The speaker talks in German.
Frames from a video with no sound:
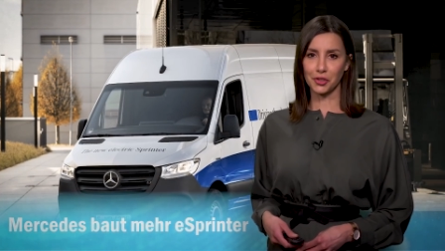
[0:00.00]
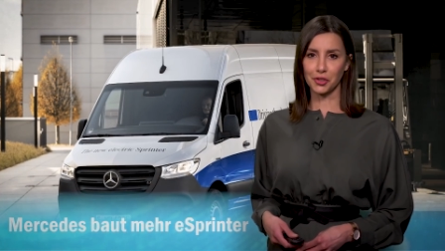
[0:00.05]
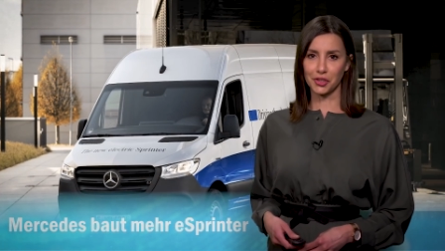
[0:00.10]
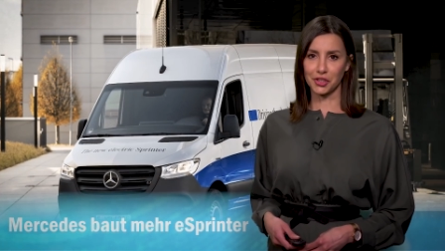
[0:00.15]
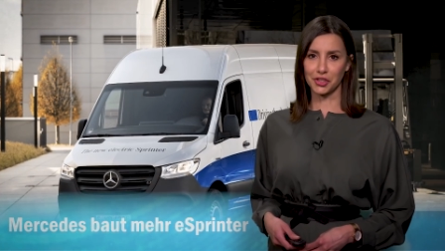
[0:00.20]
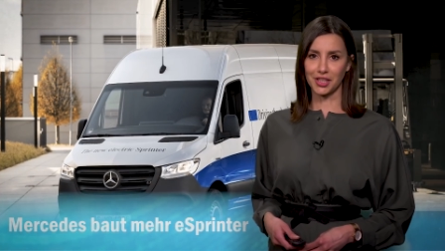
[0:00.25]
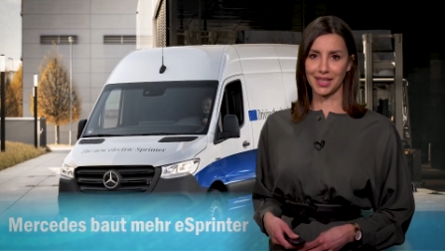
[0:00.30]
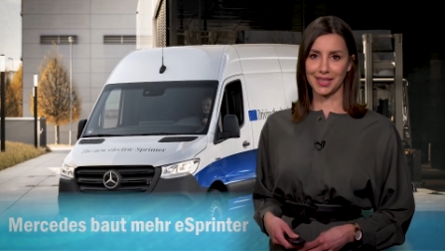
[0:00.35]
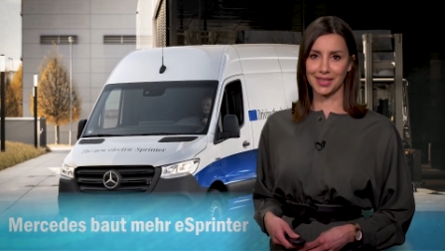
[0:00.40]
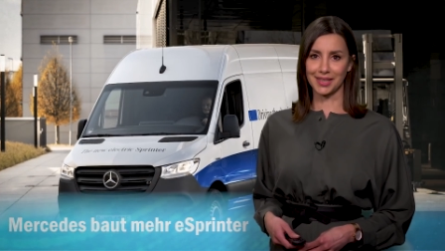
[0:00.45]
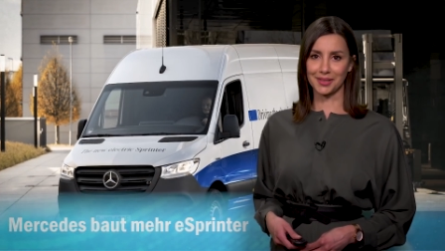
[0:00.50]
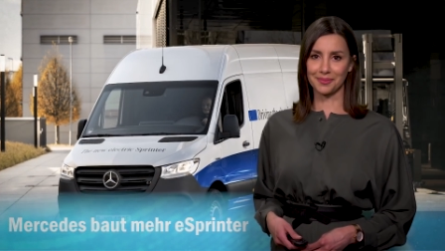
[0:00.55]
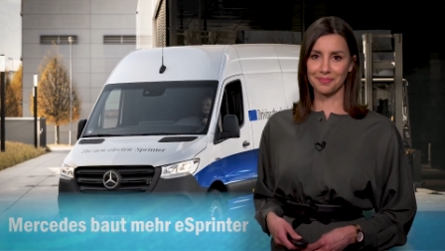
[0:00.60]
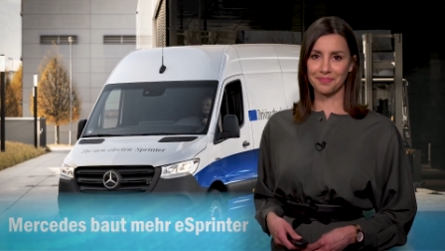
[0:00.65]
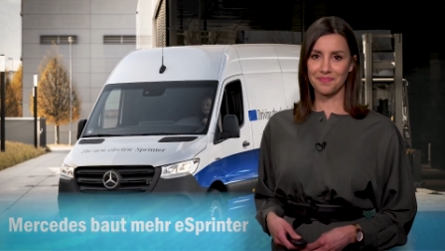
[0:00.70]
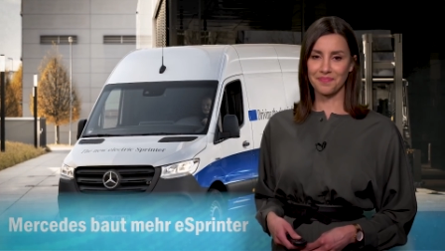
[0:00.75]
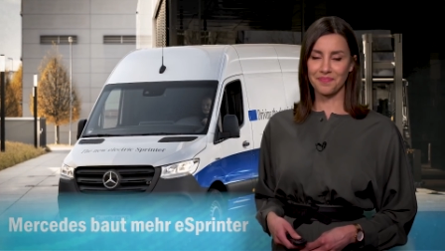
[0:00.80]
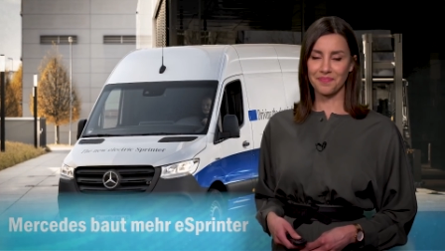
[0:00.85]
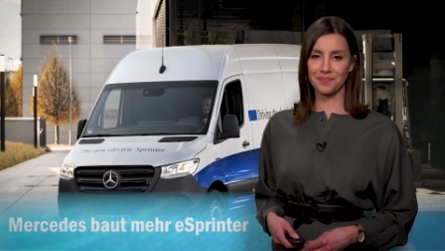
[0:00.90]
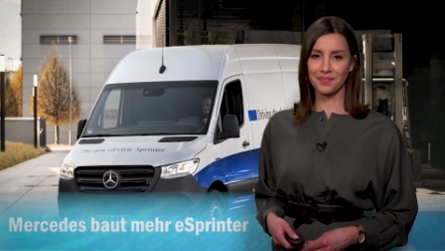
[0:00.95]
Deutschland.
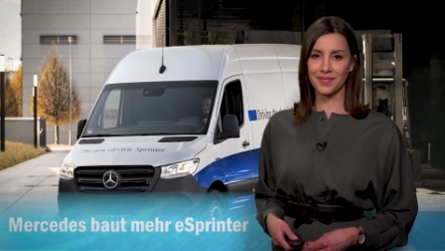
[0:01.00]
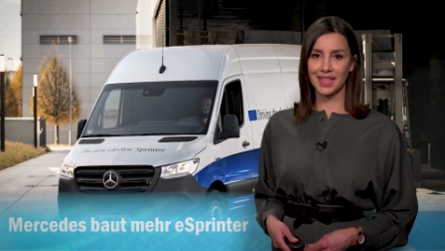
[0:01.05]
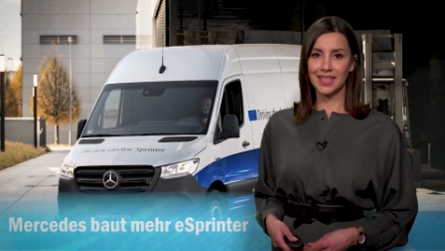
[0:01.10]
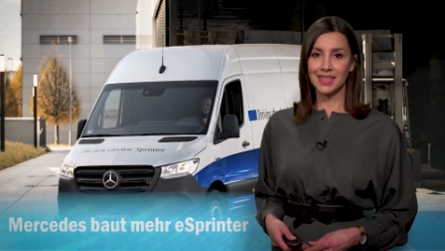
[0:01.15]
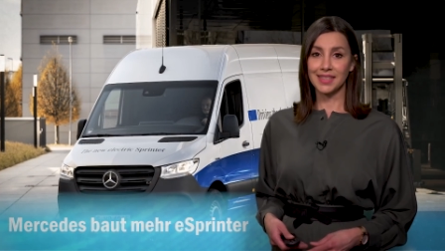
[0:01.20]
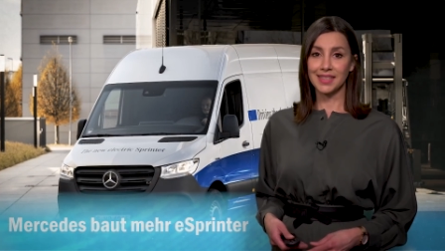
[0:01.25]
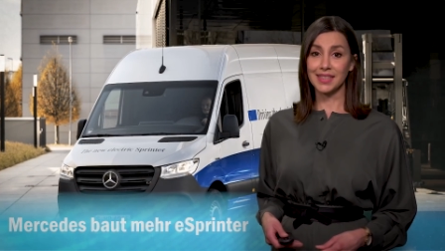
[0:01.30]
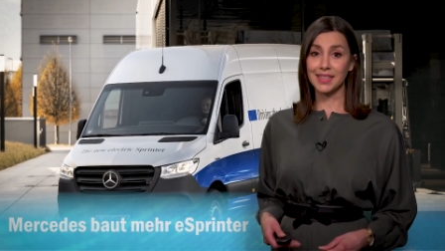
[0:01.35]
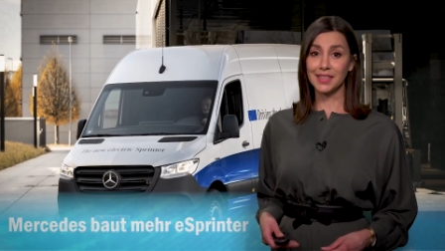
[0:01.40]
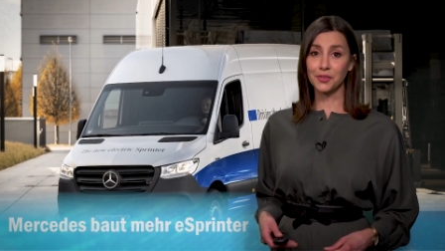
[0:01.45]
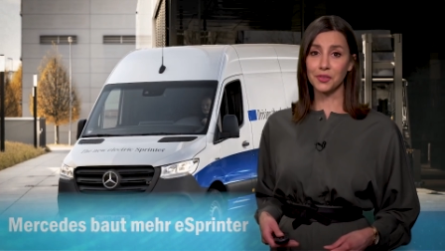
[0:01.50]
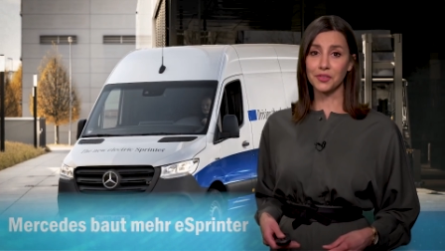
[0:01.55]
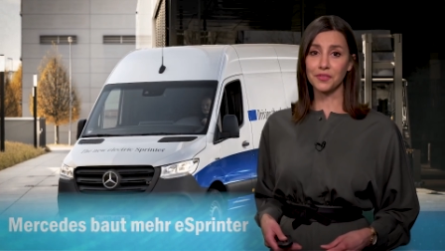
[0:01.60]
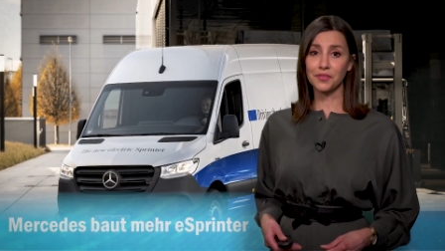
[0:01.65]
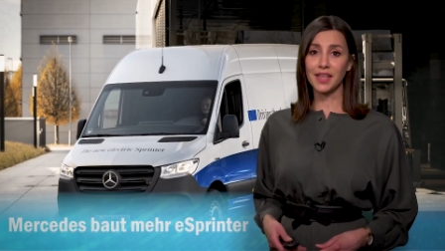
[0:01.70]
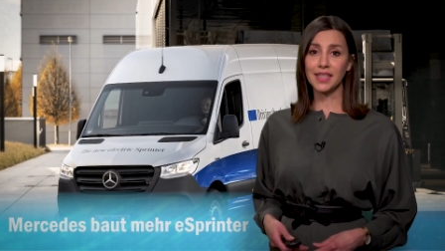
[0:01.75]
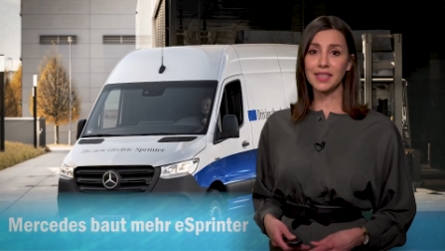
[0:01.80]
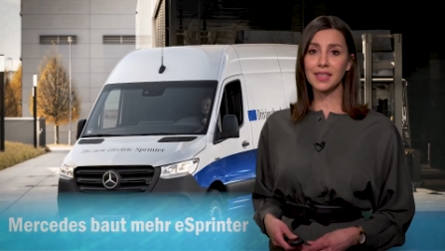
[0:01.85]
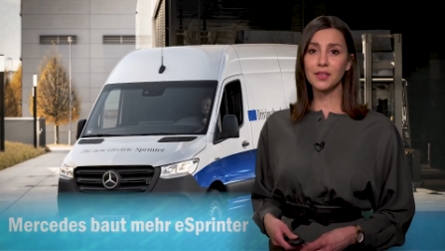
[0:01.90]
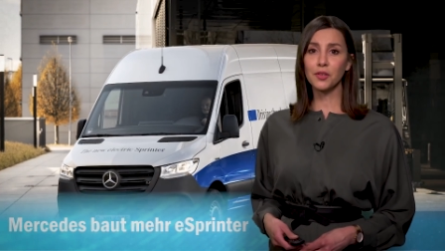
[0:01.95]
Die
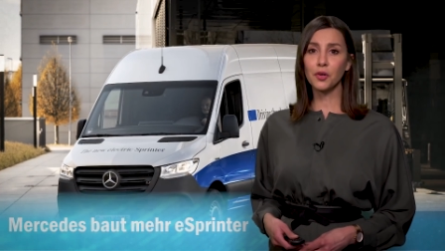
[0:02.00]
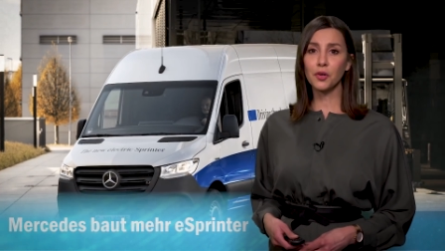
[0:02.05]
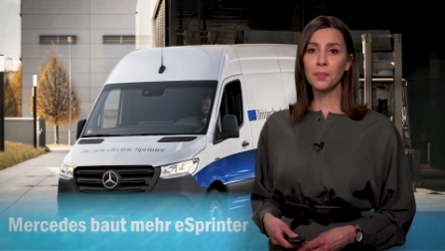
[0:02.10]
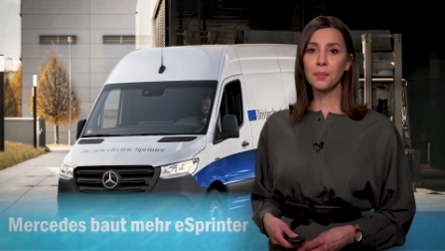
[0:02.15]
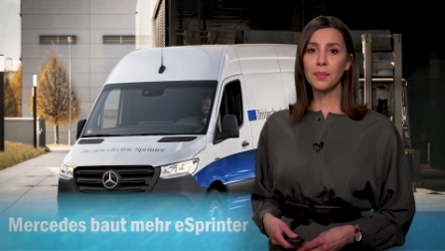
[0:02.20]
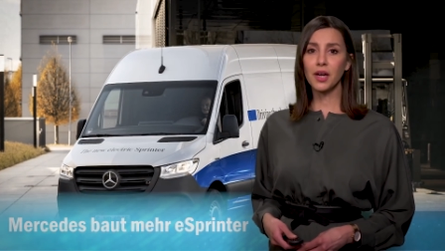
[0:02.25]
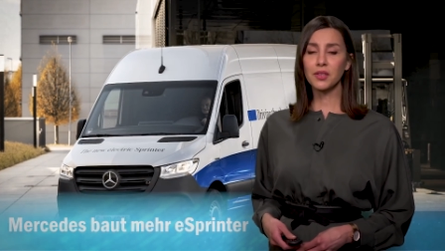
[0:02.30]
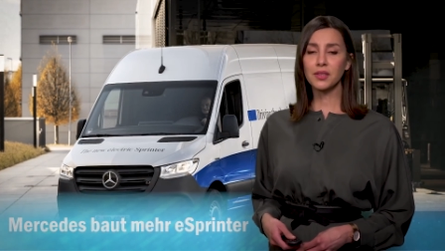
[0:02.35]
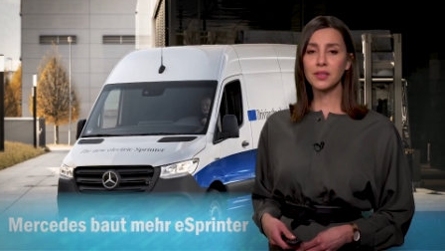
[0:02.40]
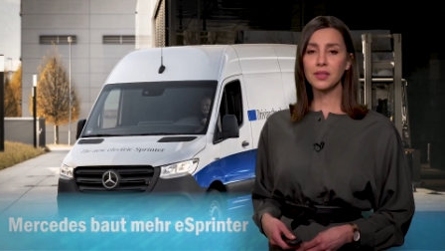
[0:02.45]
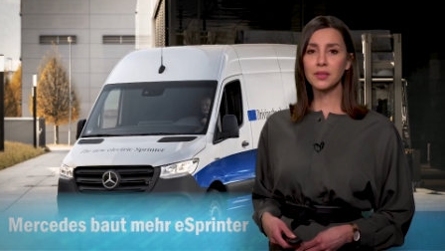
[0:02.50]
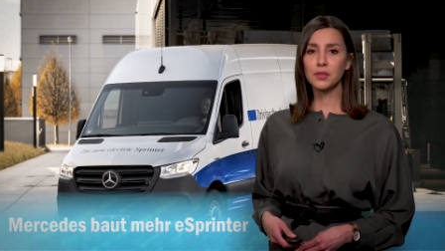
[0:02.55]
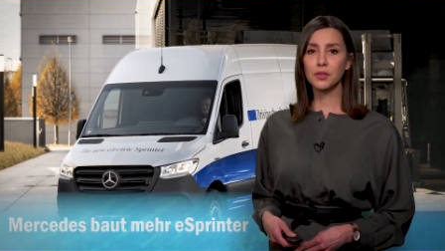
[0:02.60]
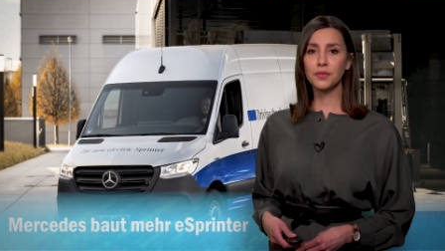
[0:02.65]
notwendigen Umbauten